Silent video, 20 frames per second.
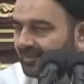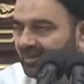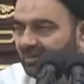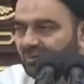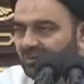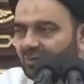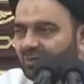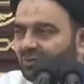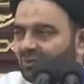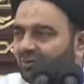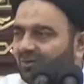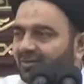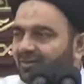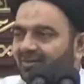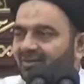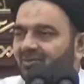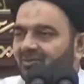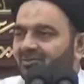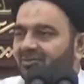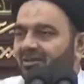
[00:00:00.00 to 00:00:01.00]
तो वो सोने
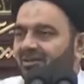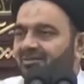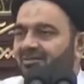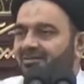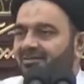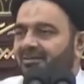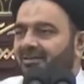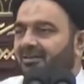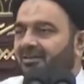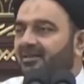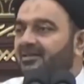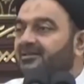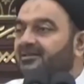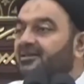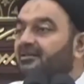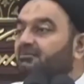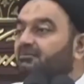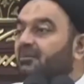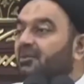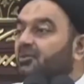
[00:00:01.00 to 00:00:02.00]
की हो जाती है
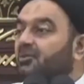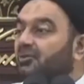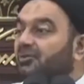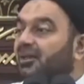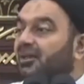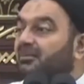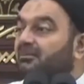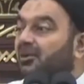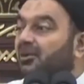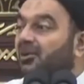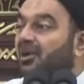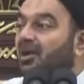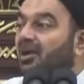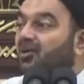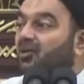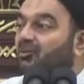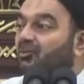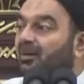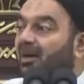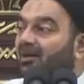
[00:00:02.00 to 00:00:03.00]
कसम बखुदा मौला
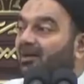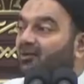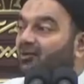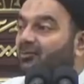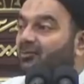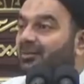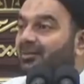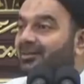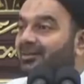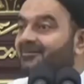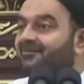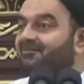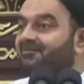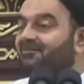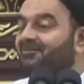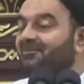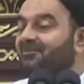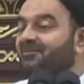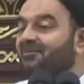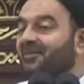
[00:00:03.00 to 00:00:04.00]
को मालूम है
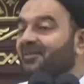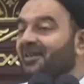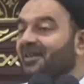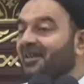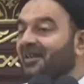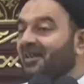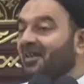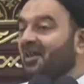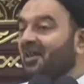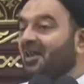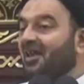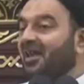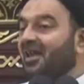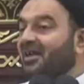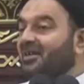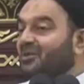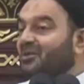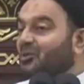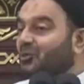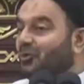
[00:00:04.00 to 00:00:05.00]

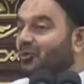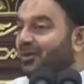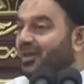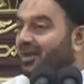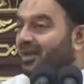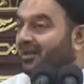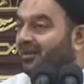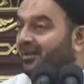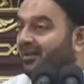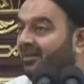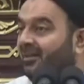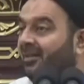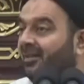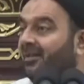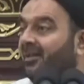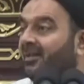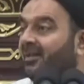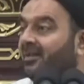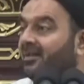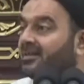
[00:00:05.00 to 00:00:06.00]
एक सौ एक नहीं
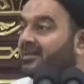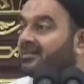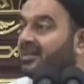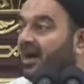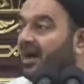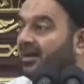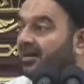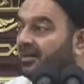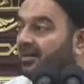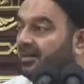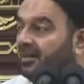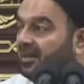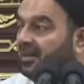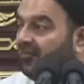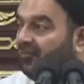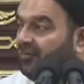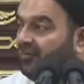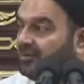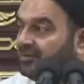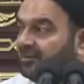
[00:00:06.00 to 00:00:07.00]
एक हजार
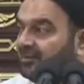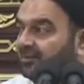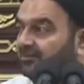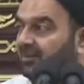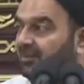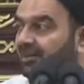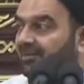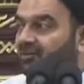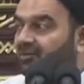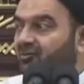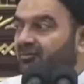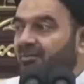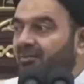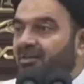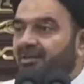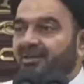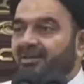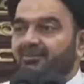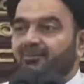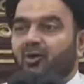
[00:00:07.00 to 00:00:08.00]
एक फीसद मालूम
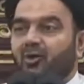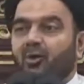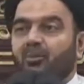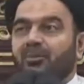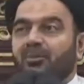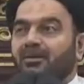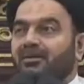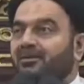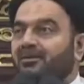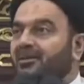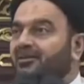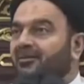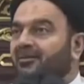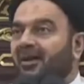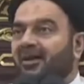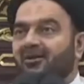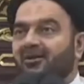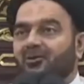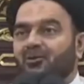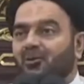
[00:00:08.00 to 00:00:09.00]
है कि मोमिन
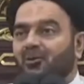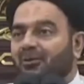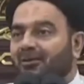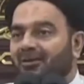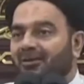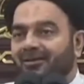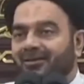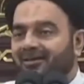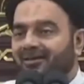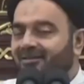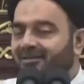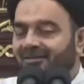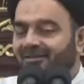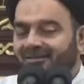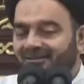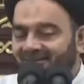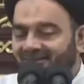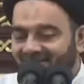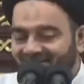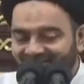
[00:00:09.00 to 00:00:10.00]
दीवार को कहेगा
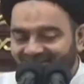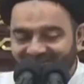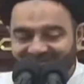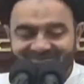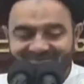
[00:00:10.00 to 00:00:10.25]
नहीं